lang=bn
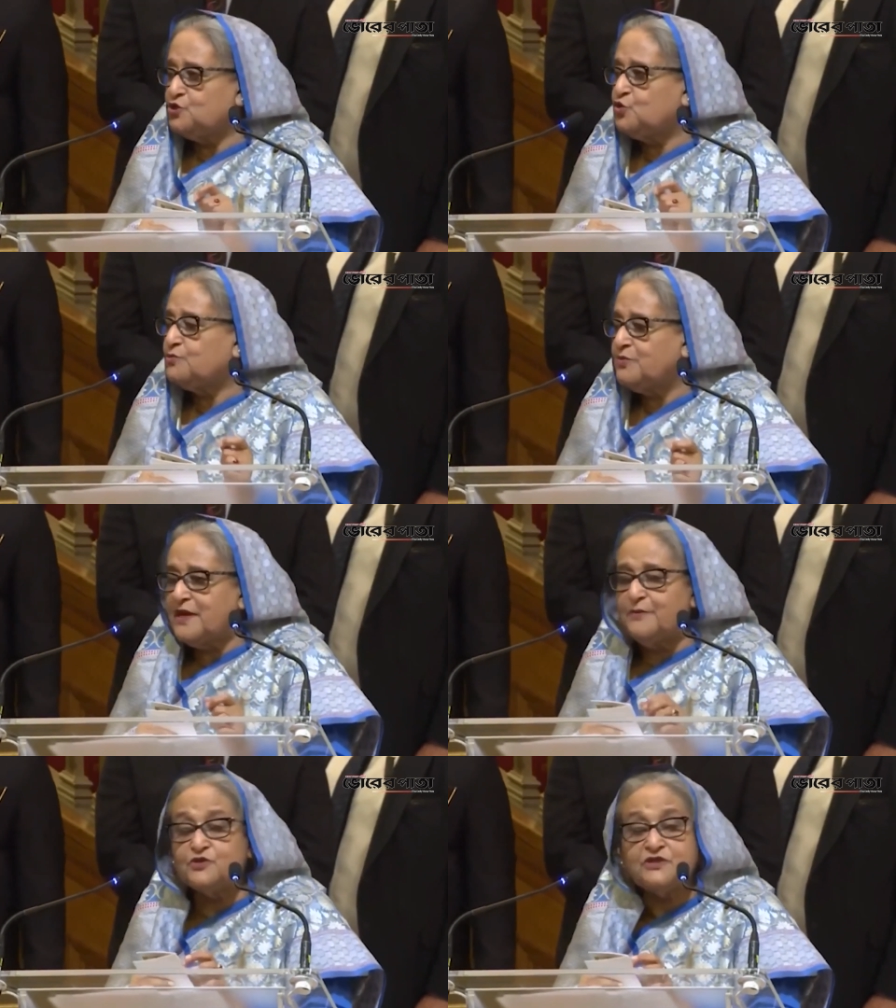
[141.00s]
যোগাযোগ
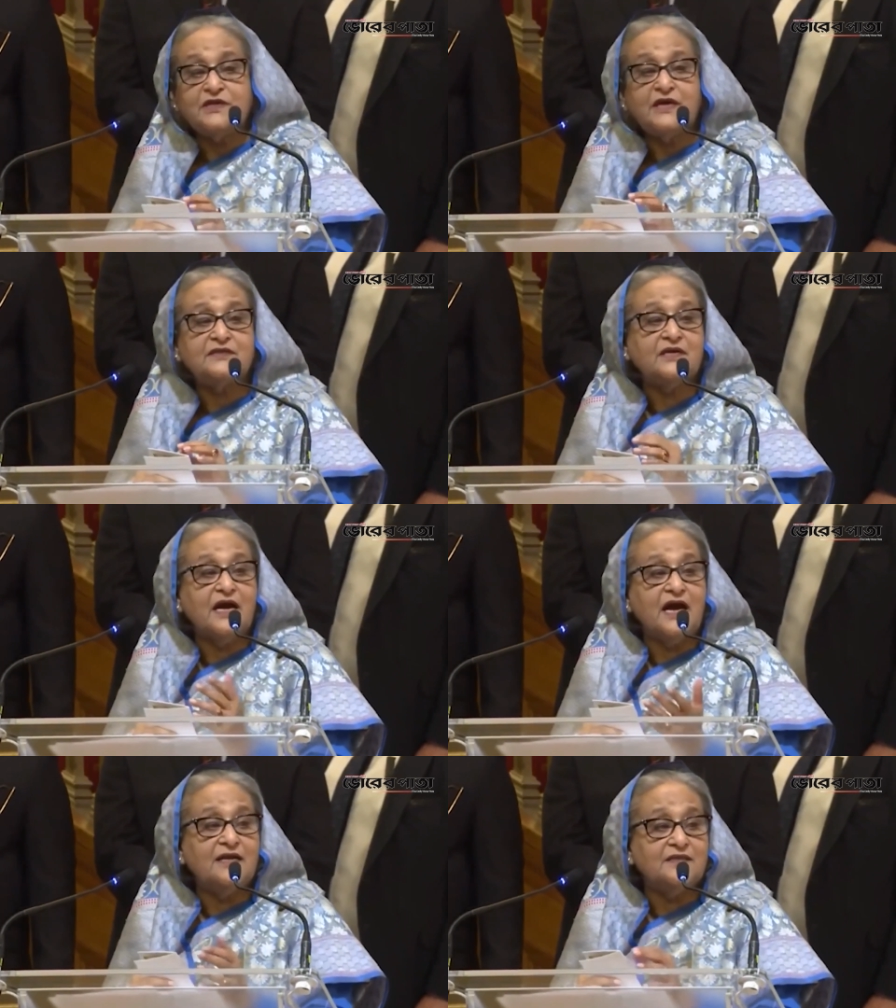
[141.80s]
ব্যবস্থার
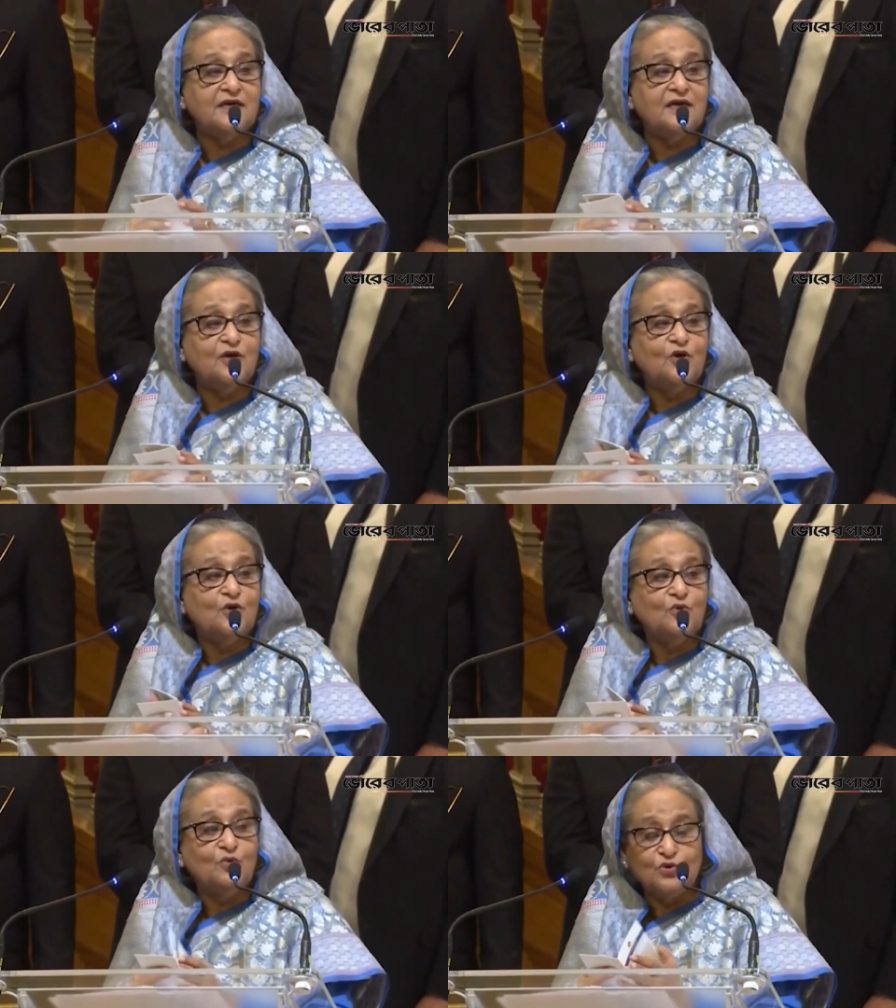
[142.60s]
একটা আলাদা
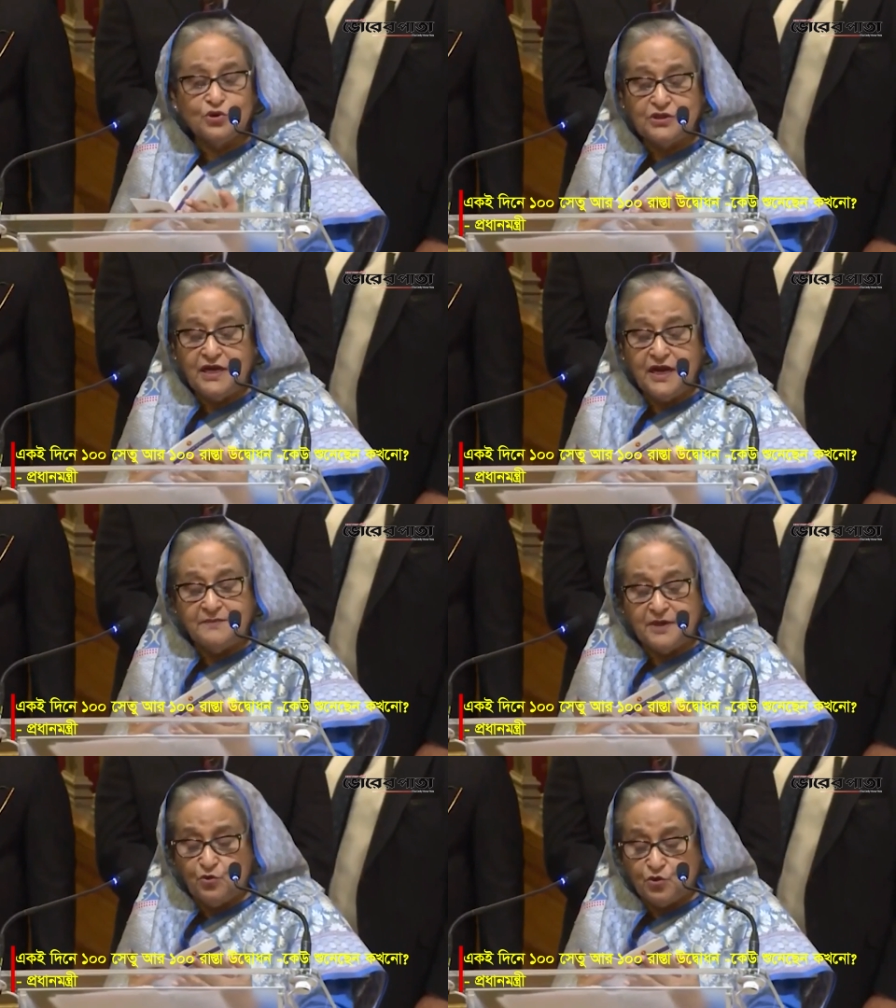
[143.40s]
উন্নতি
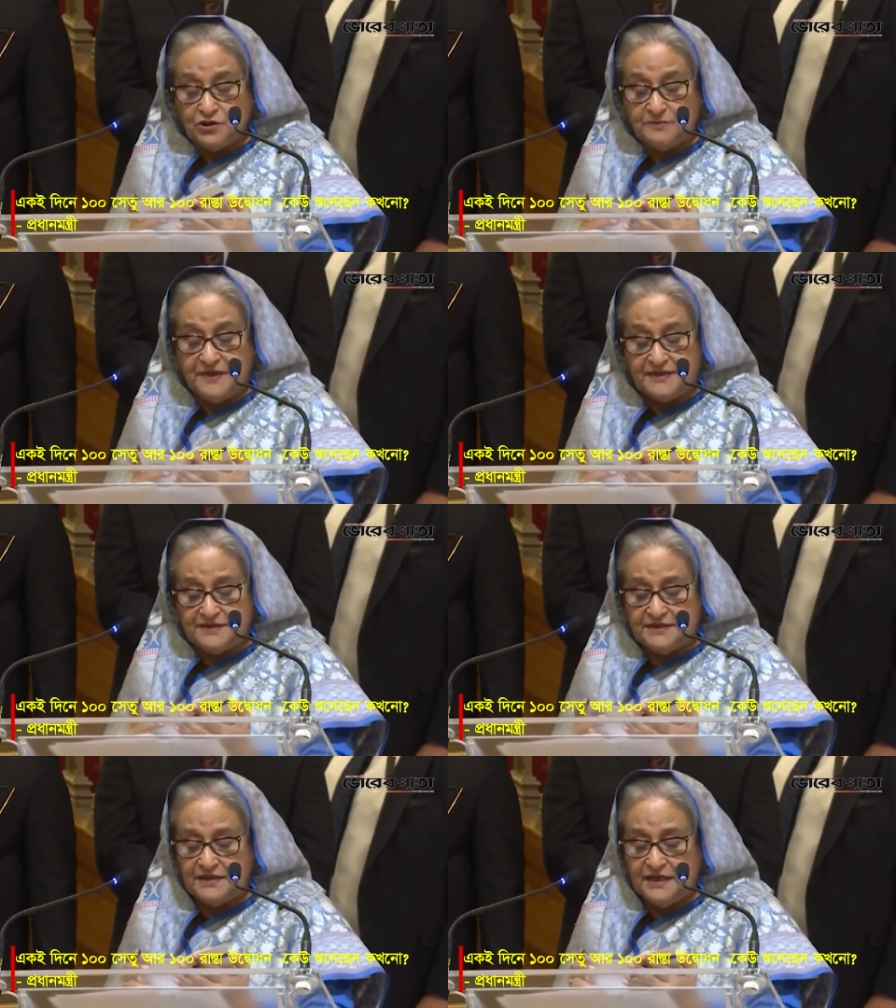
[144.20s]
আমরা করতে
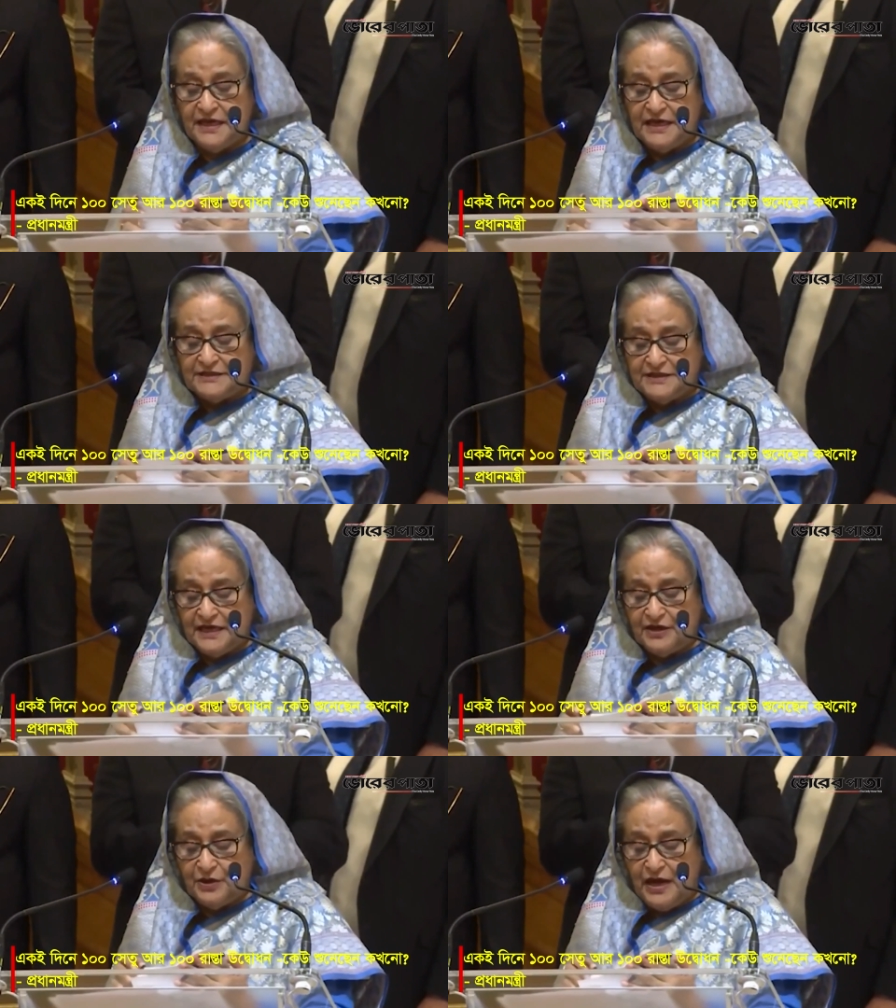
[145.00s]
পেরেছি
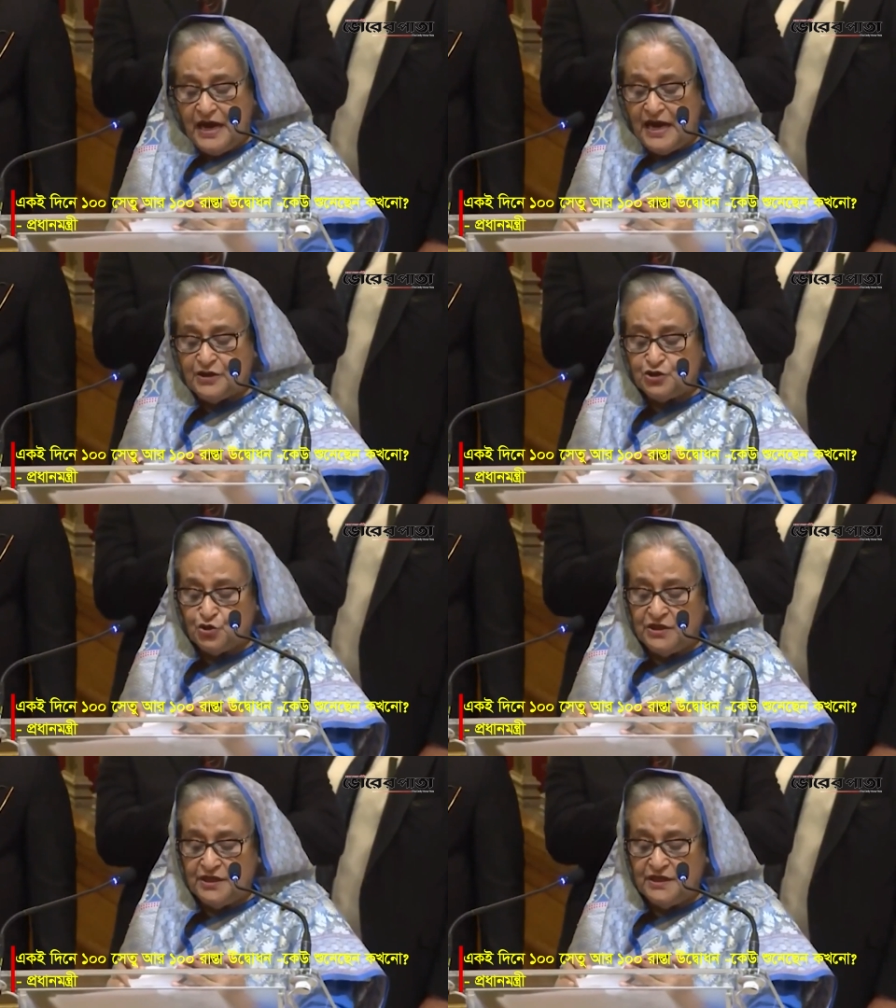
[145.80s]
যা
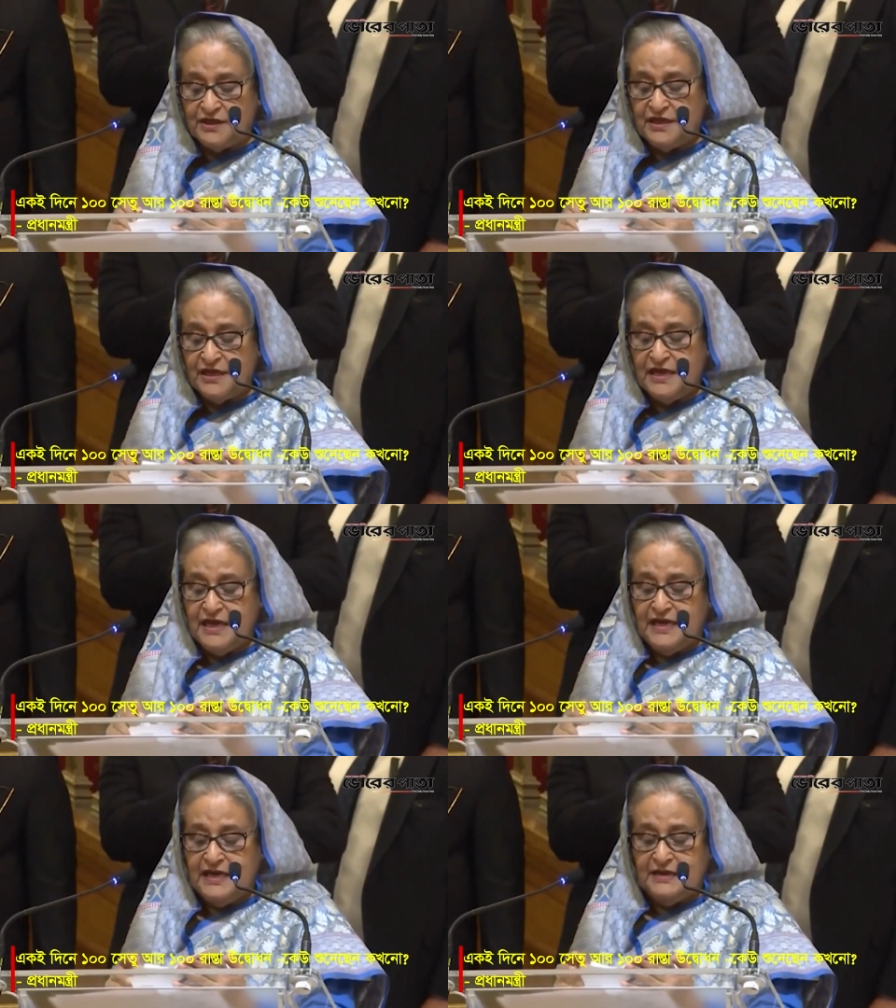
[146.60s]
আঞ্চলিক
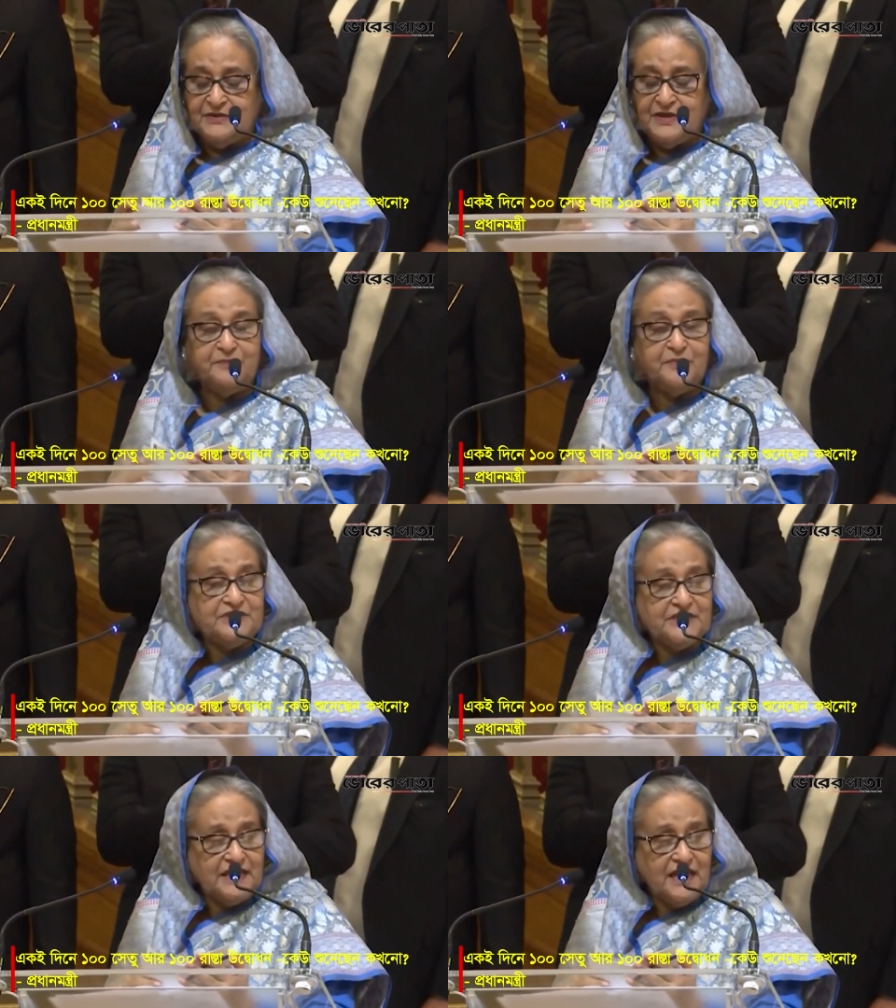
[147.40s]

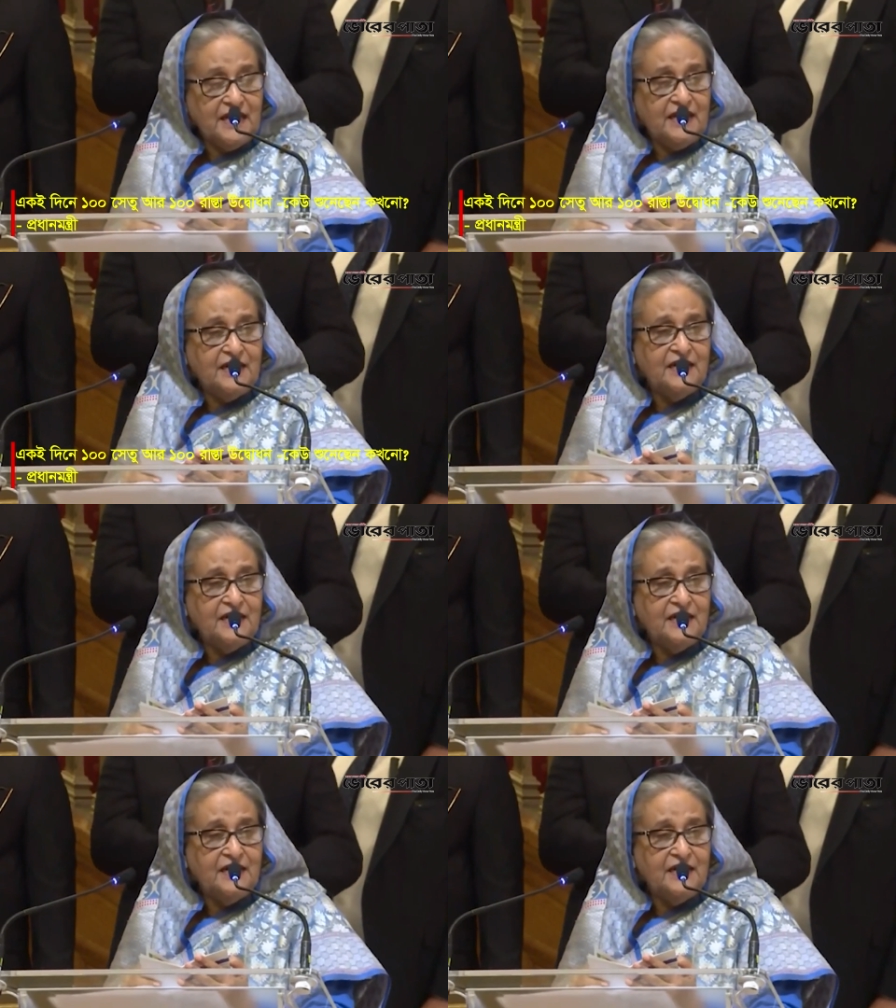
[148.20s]
তারপর জেলা